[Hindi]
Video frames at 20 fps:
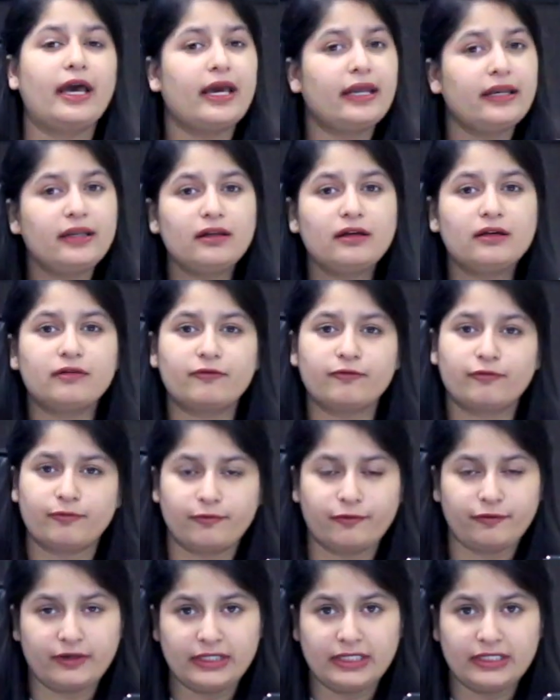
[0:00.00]
एनी
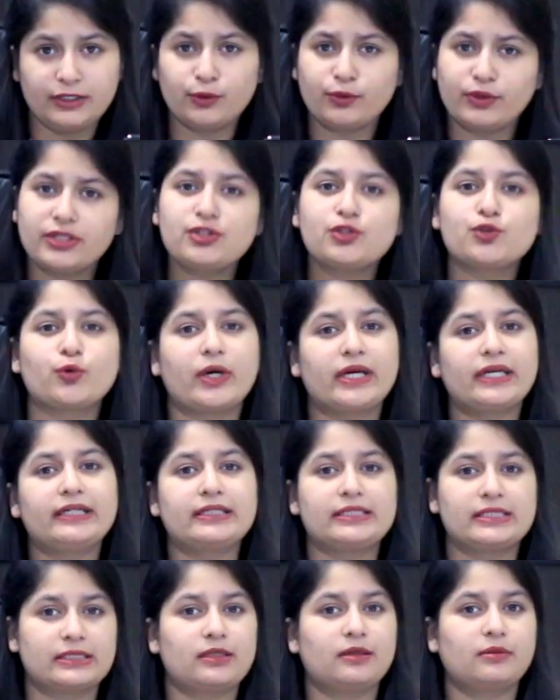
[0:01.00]
फील्ड यू कैन ज्वाइन
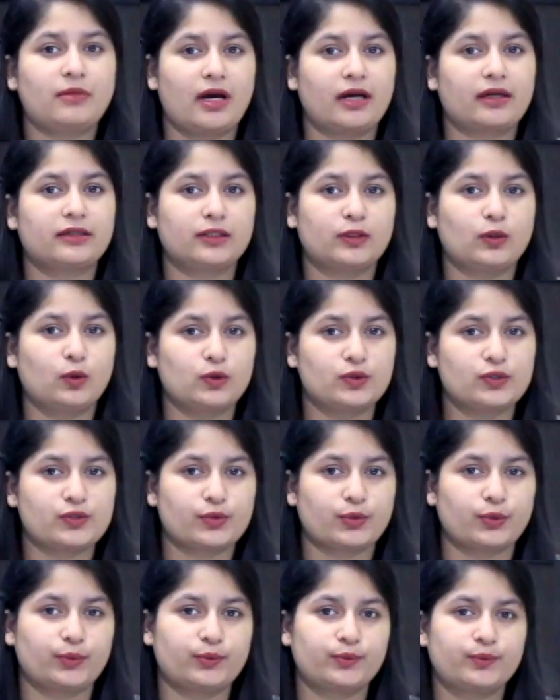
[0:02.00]
डिजिटल मार्केटिंग
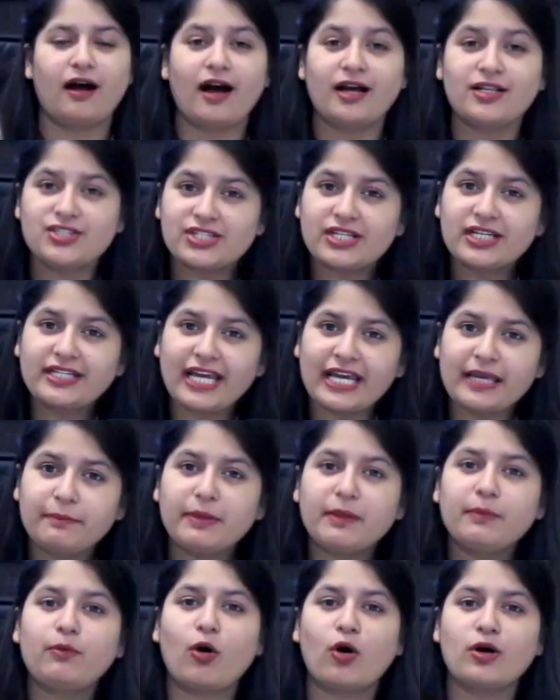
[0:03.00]
ऑल्सो आज के
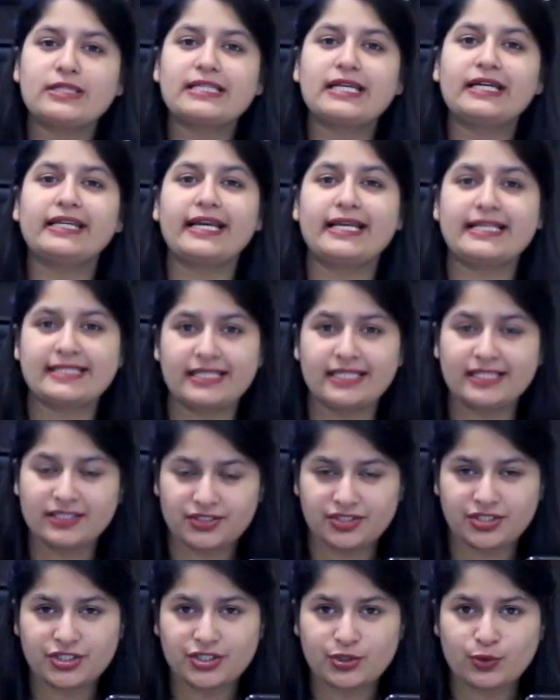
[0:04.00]
टाइम में बहुत सारे ऐसे
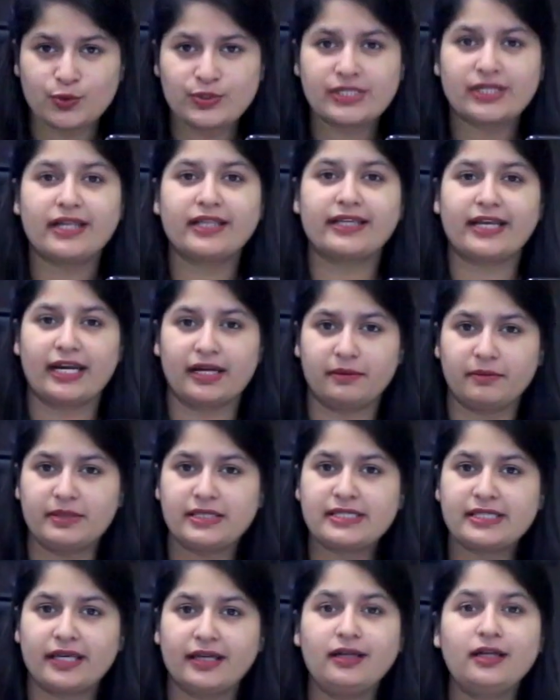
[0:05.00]
इंस्टीट्यूट्स एंड
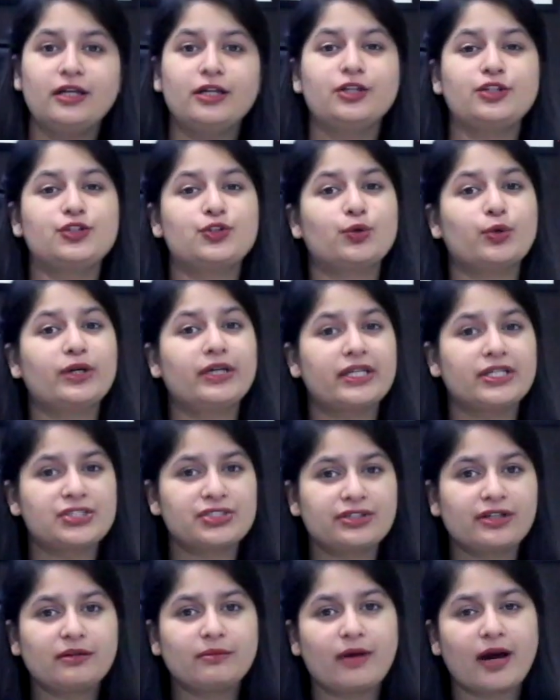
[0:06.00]
अकेडमीज़ हैं जो कि
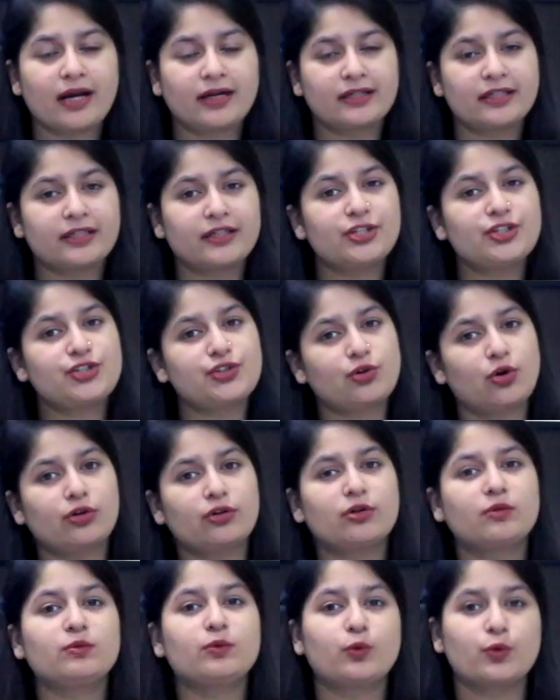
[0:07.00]
डिजिटल मार्केटिंग के
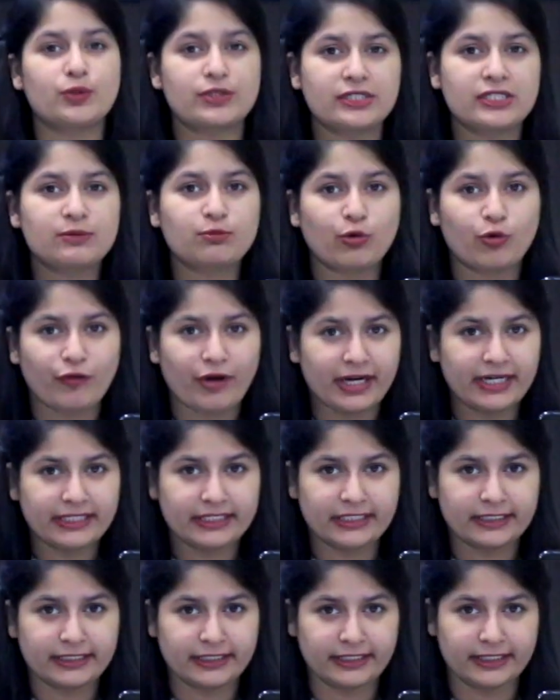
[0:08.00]
शॉर्ट टर्म कोर्सेज प्रोवाइड
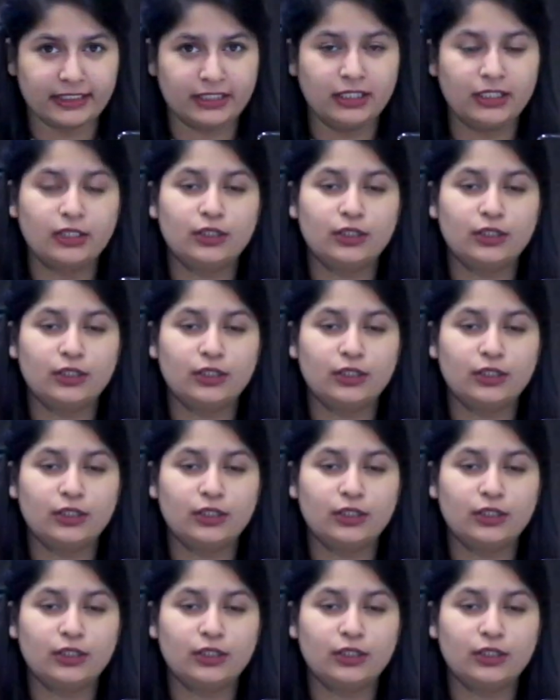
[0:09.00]
कर रहे हैं